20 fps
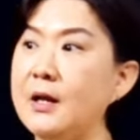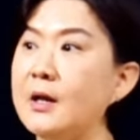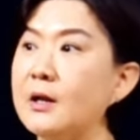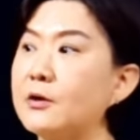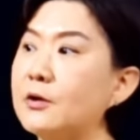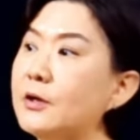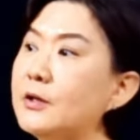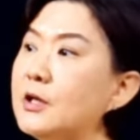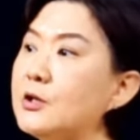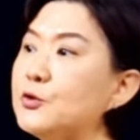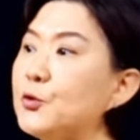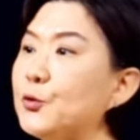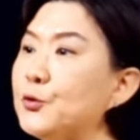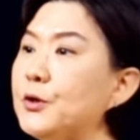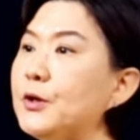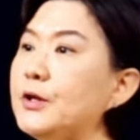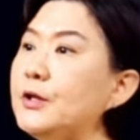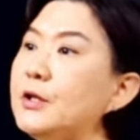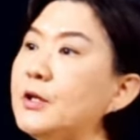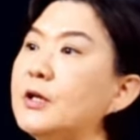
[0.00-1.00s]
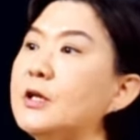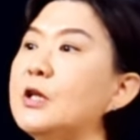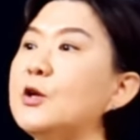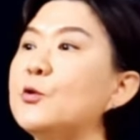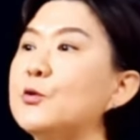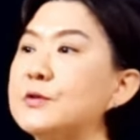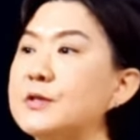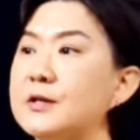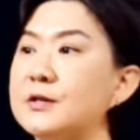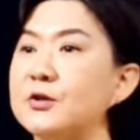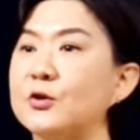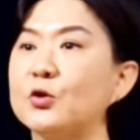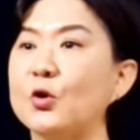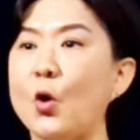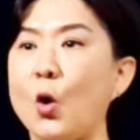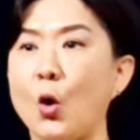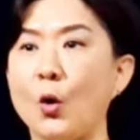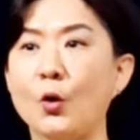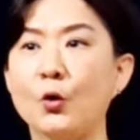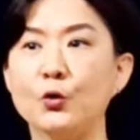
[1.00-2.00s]
그런데 조선인들은
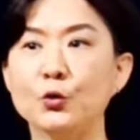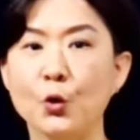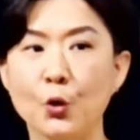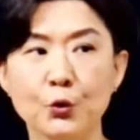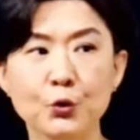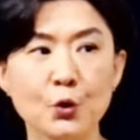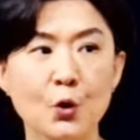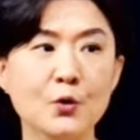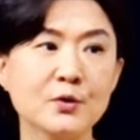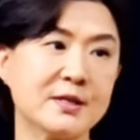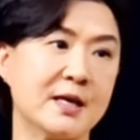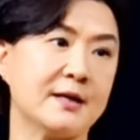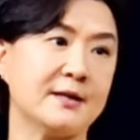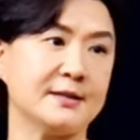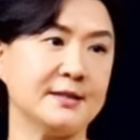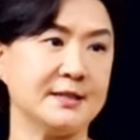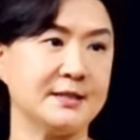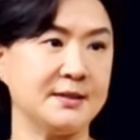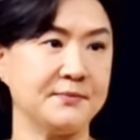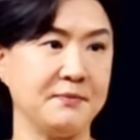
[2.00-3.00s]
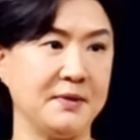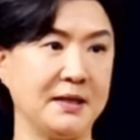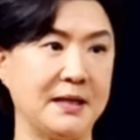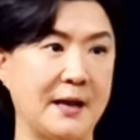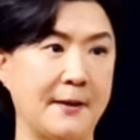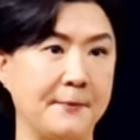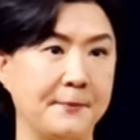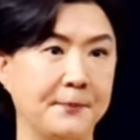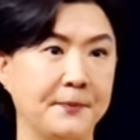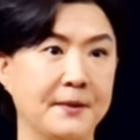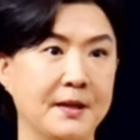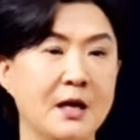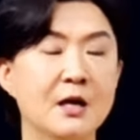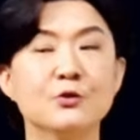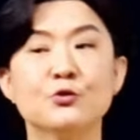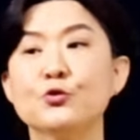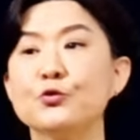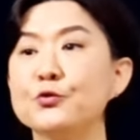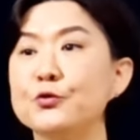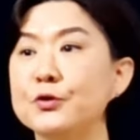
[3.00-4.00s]
이곳에서도 논농사를 짓습니다.
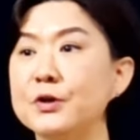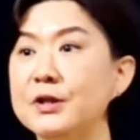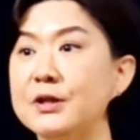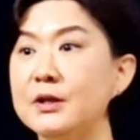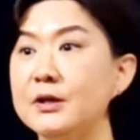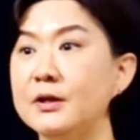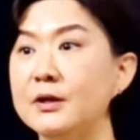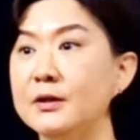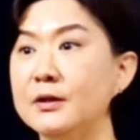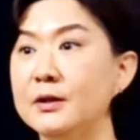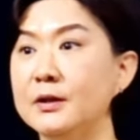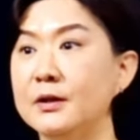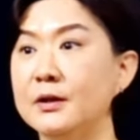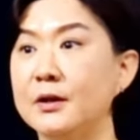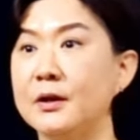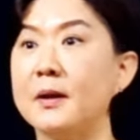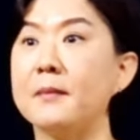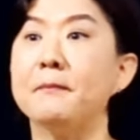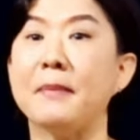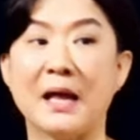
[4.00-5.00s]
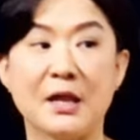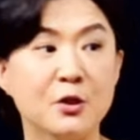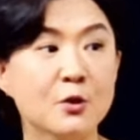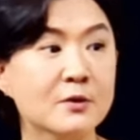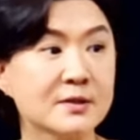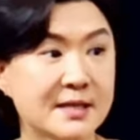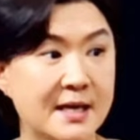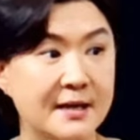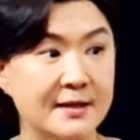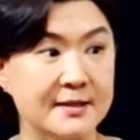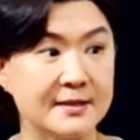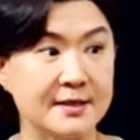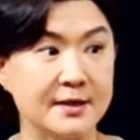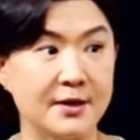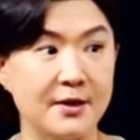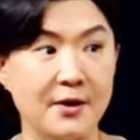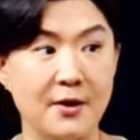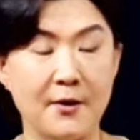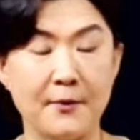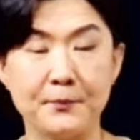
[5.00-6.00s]
중국인들은 밭농사를
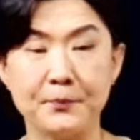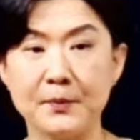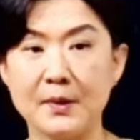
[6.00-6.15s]
지어요.